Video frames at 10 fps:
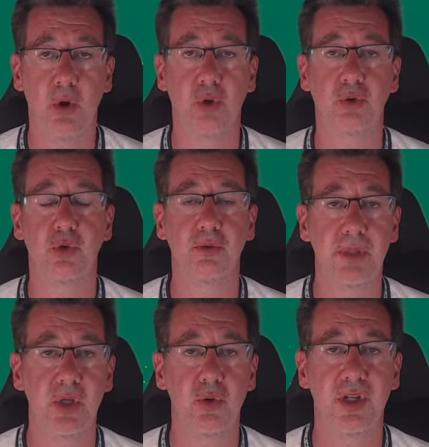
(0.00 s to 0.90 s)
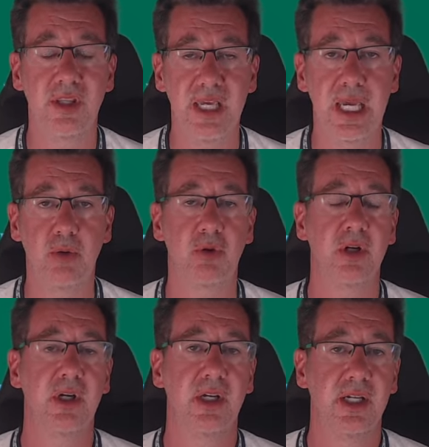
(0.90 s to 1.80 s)
8 milioni di euro.
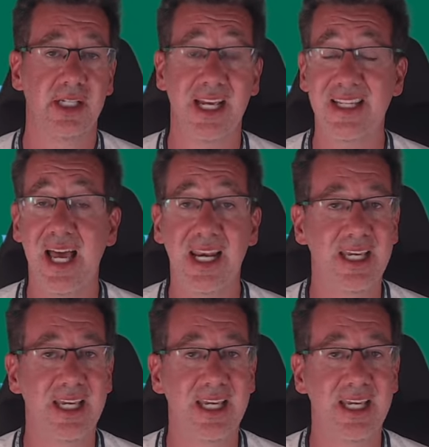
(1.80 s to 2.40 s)
Casale